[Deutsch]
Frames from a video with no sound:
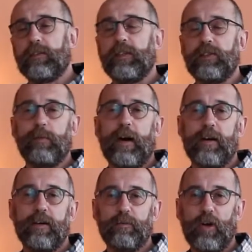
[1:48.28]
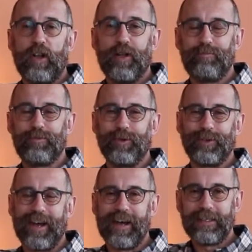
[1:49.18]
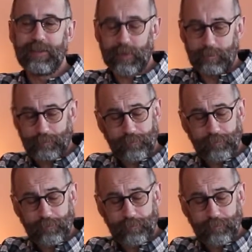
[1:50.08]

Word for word: Das war mal Punkt 1.